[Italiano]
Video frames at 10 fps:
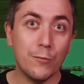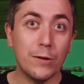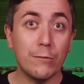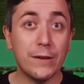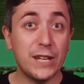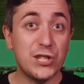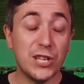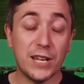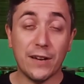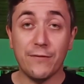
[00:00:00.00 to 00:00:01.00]
una durata di
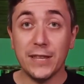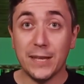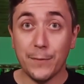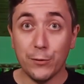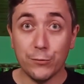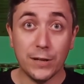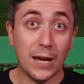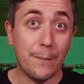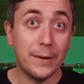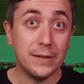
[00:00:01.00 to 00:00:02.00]
circa 20 minuti
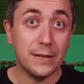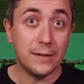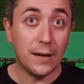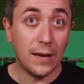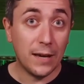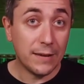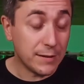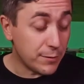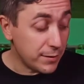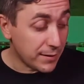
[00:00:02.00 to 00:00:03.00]
a partita
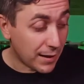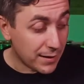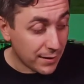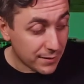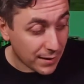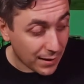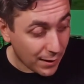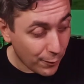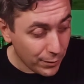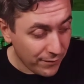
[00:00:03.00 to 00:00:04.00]
edito in Italia dalla
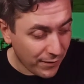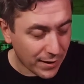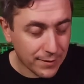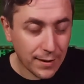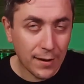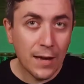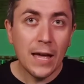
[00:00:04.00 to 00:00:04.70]
Olifante,